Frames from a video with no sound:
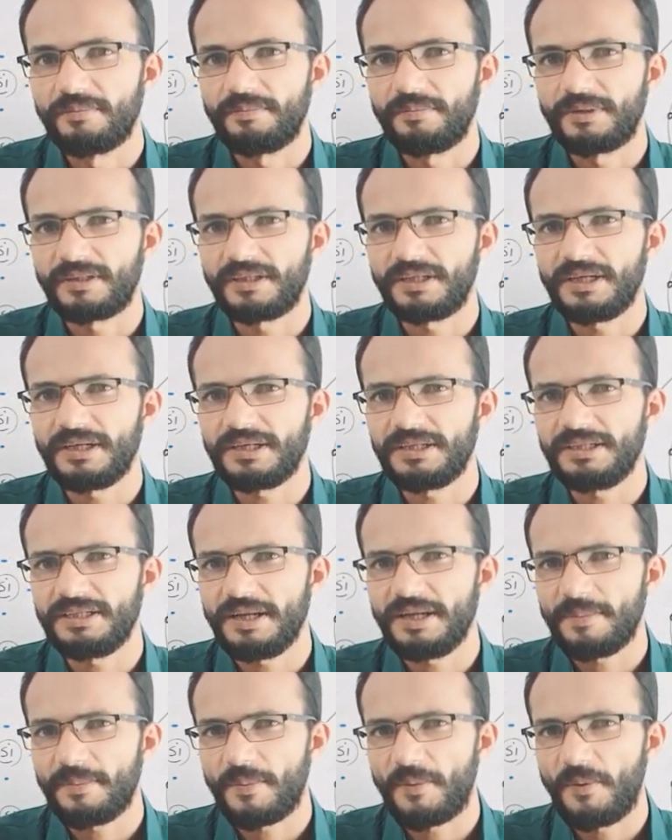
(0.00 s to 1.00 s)
पता है कि नहीं
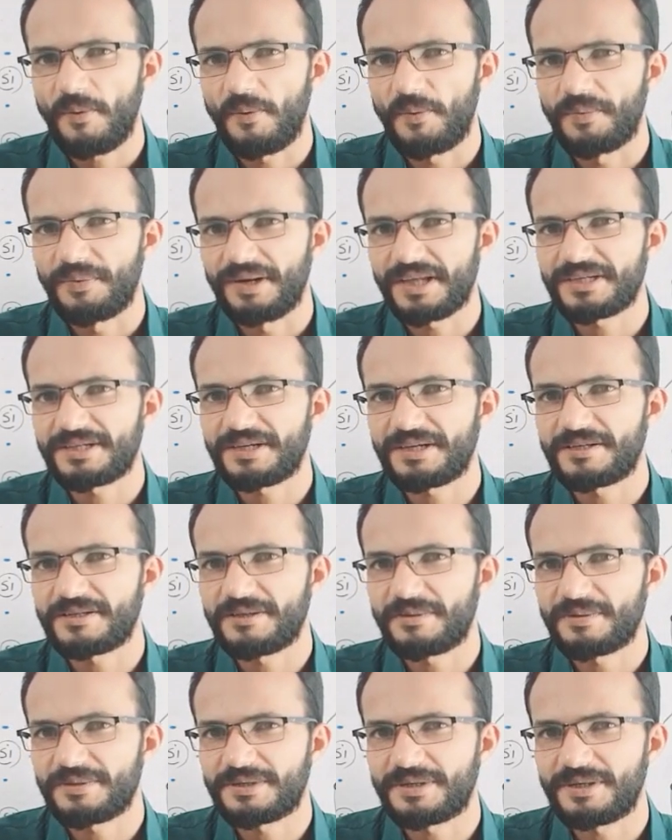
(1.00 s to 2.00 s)
आपको लास्ट लेक्चर
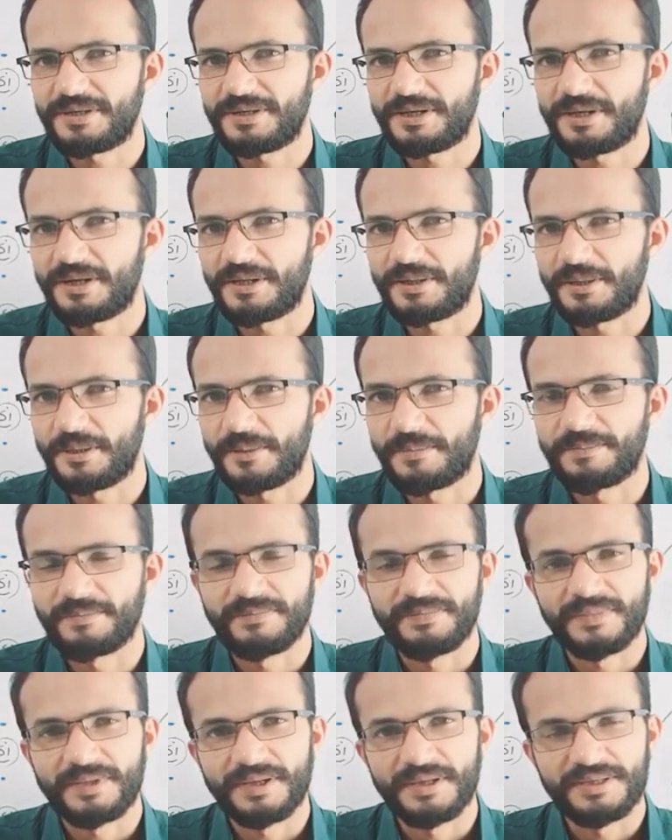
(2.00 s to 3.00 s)
में स्टडी किया था
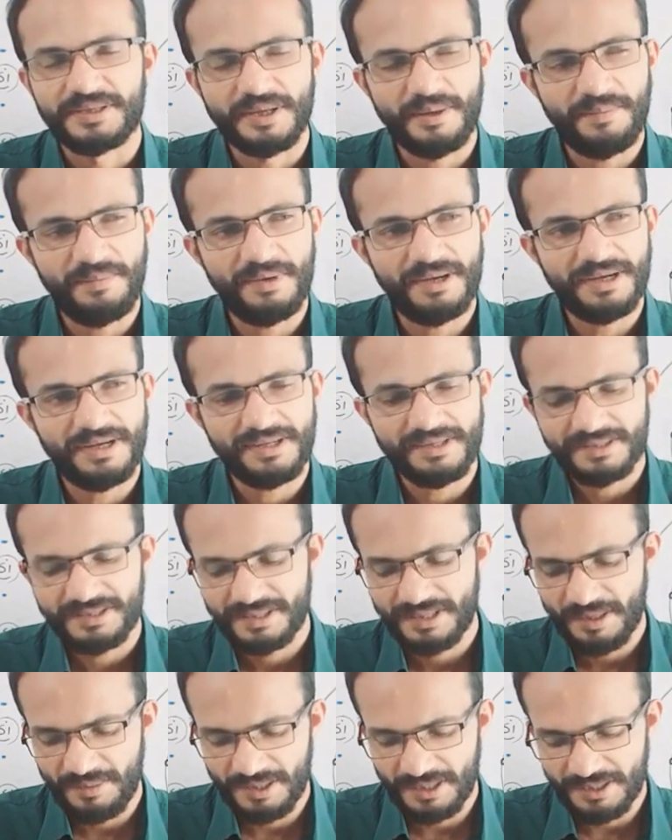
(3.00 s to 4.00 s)
जब मैं
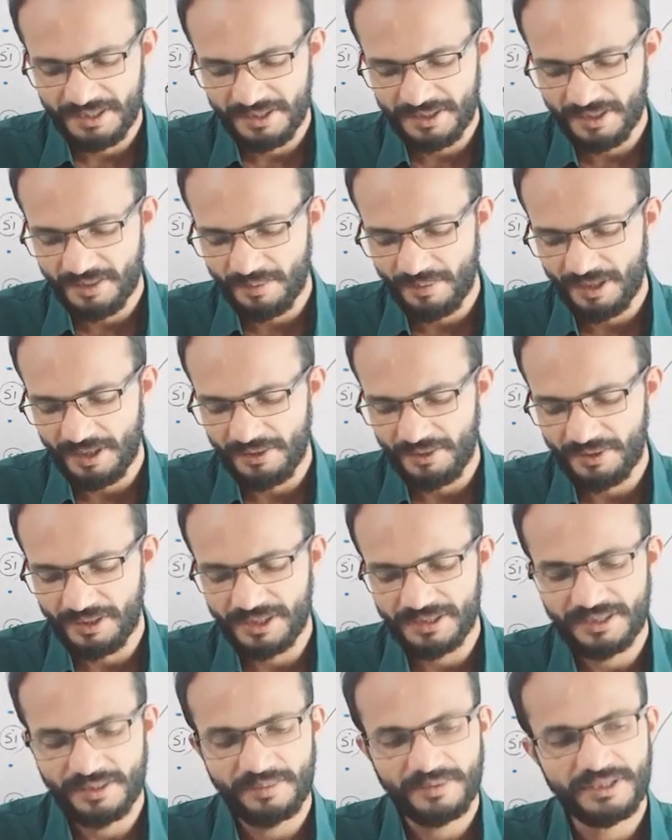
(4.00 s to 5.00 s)
सेमीकंडक्टर मान लो
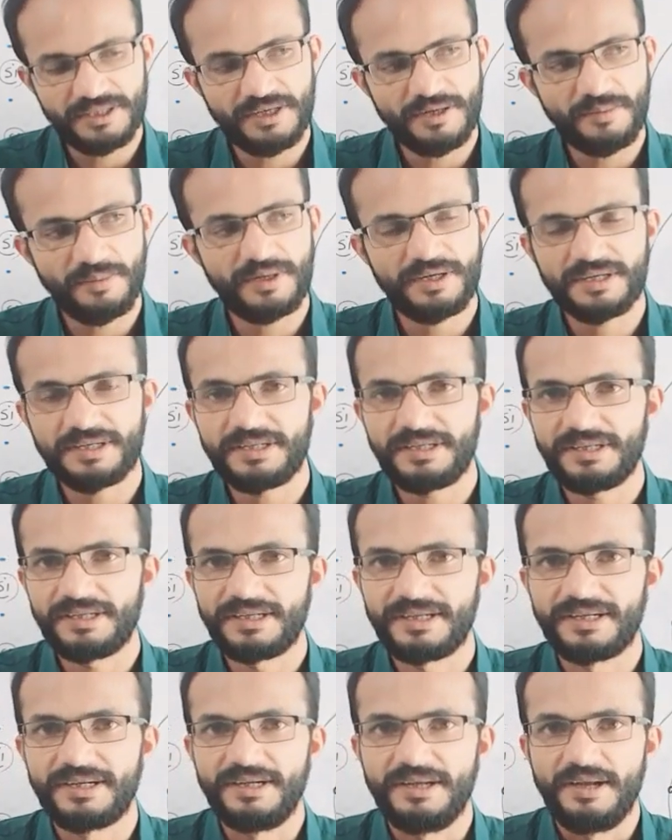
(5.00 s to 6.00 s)
कि सेमीकंडक्टर मटेरियल
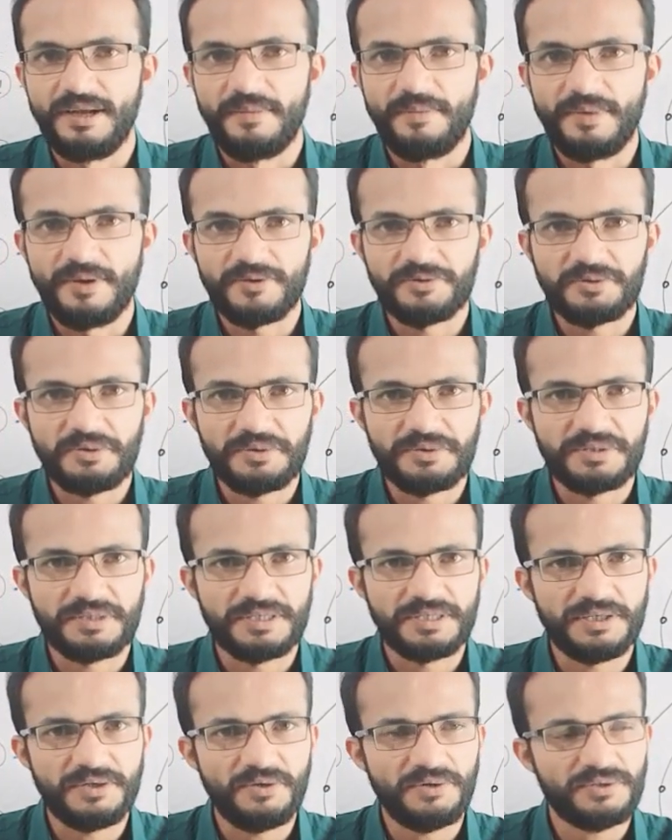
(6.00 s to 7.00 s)
है मैं उसको
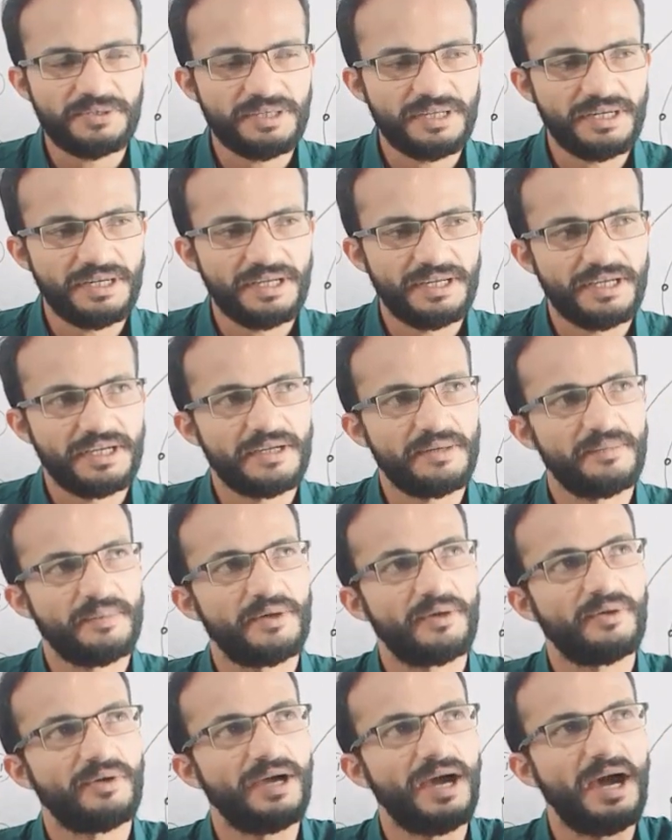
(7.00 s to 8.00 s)
ज़ीरो से लेके
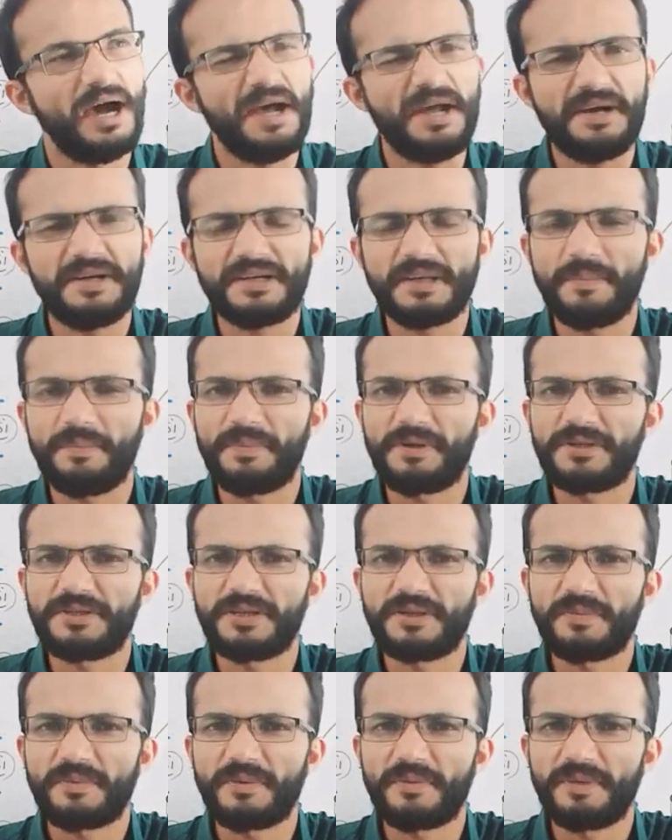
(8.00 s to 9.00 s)
मैं कोई हायर
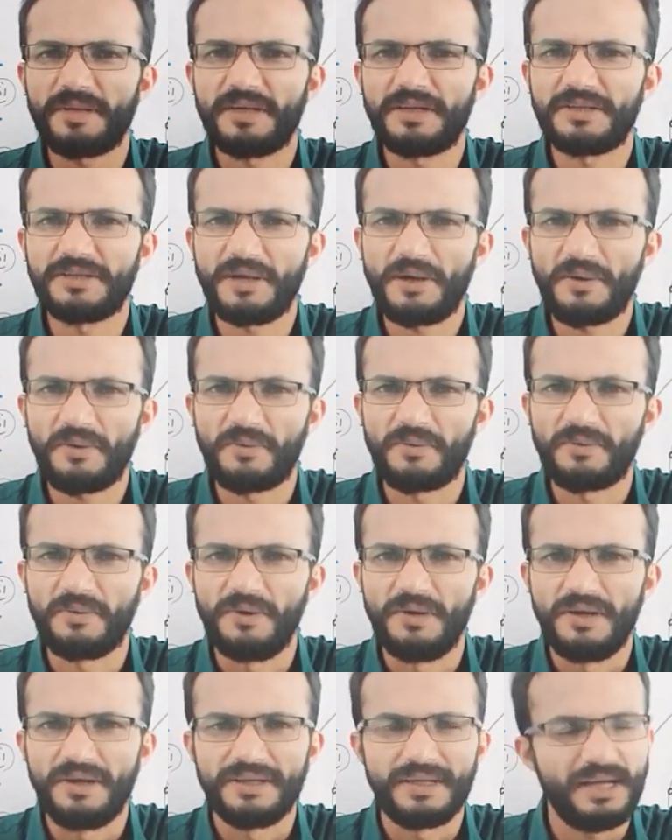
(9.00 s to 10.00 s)
टेम्परेचर पे मैं ले जाऊँ
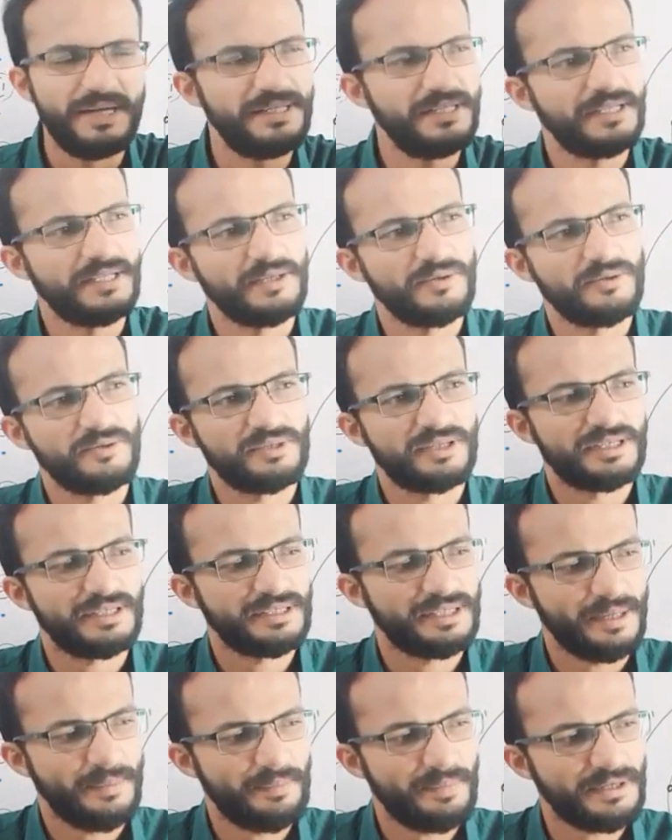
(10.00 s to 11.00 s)
यानी कि उसके
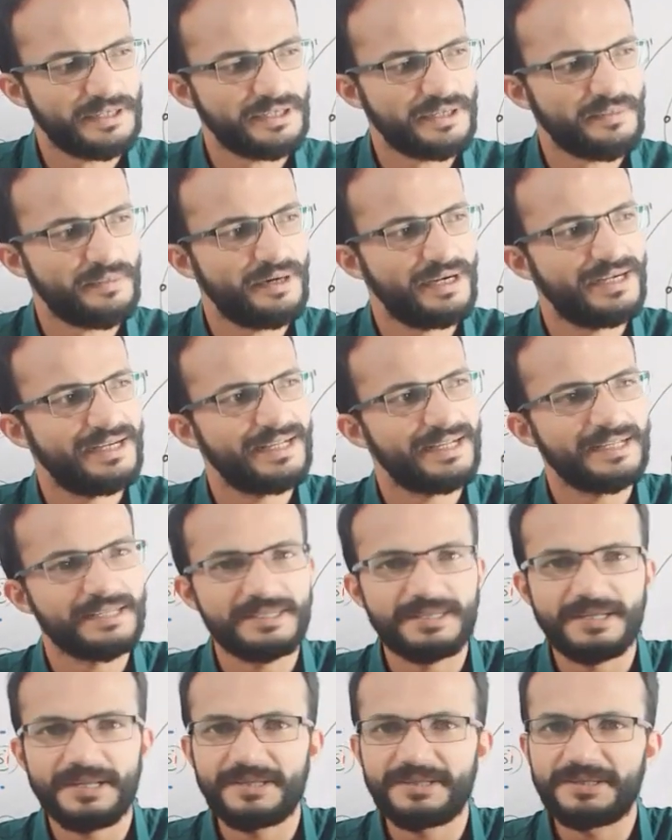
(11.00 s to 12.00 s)
टेम्परेचर बढ़ने के
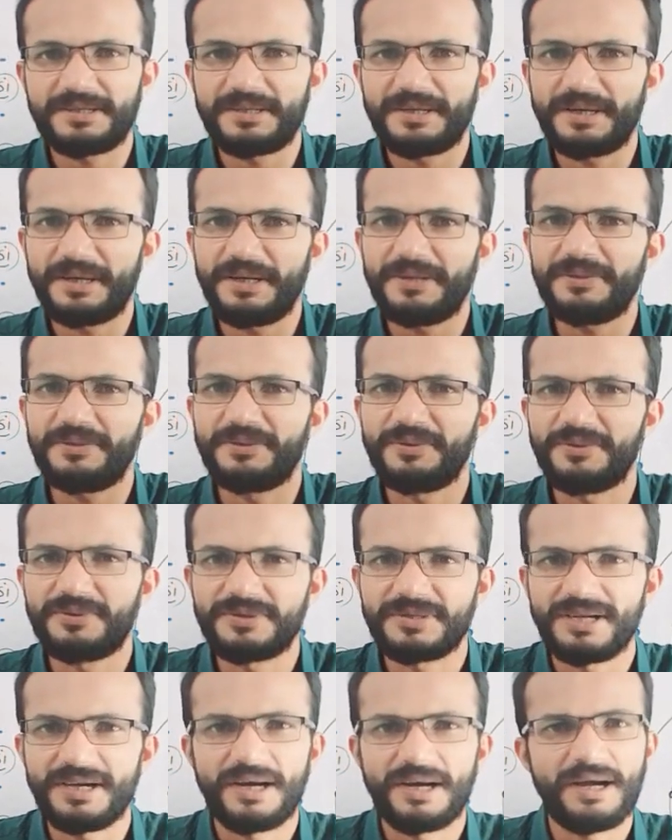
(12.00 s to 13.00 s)
साथ साथ
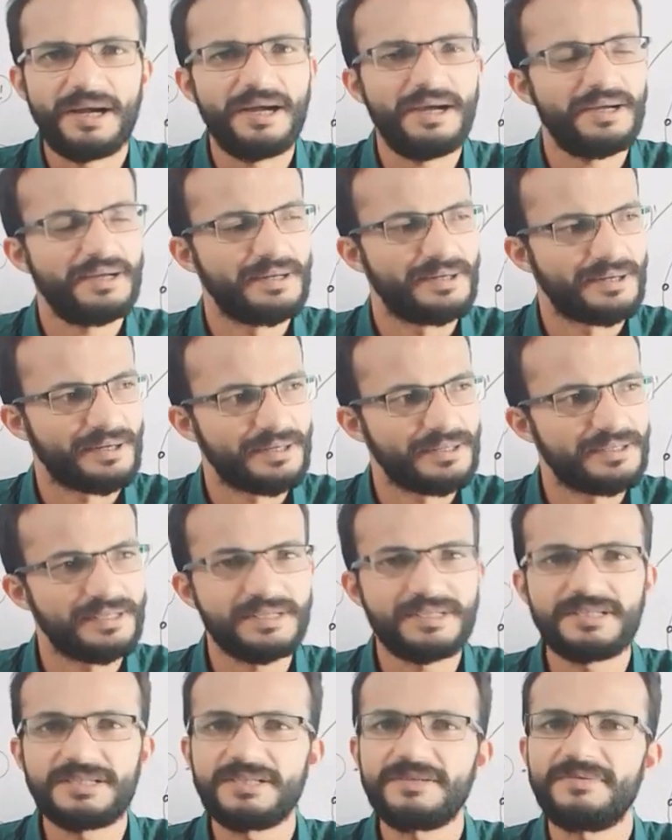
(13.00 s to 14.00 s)
उसका
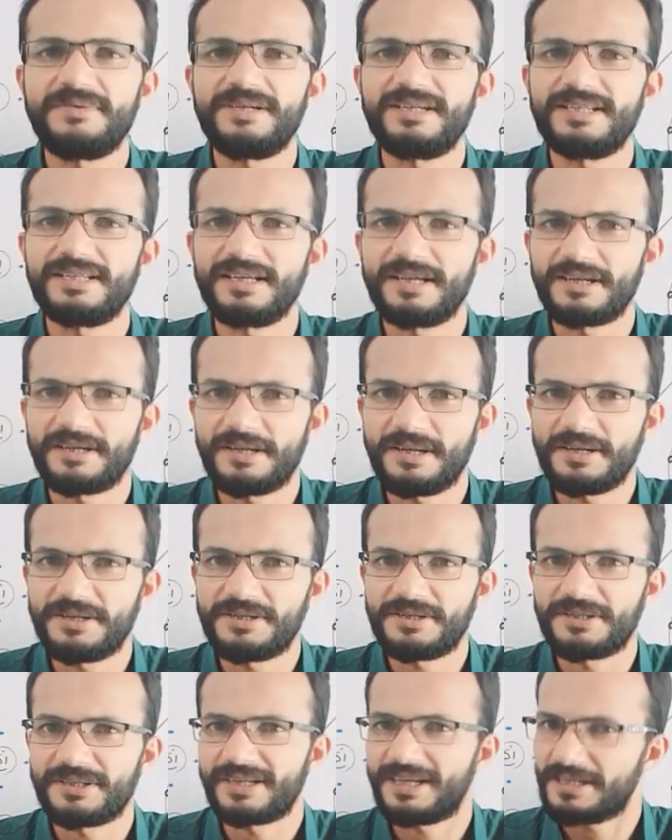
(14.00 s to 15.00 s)
रजिस्टिविटी का
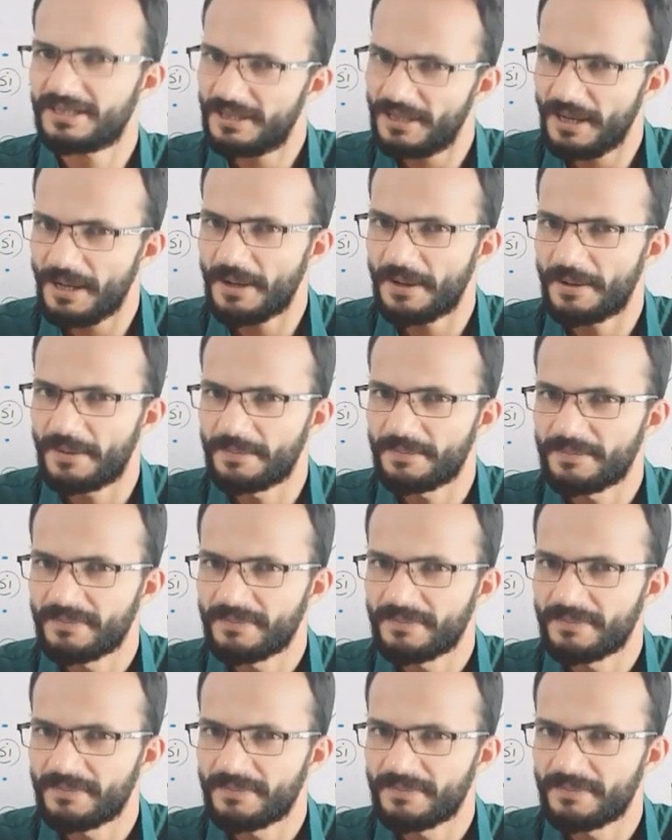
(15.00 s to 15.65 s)
रिलेशन कैसा है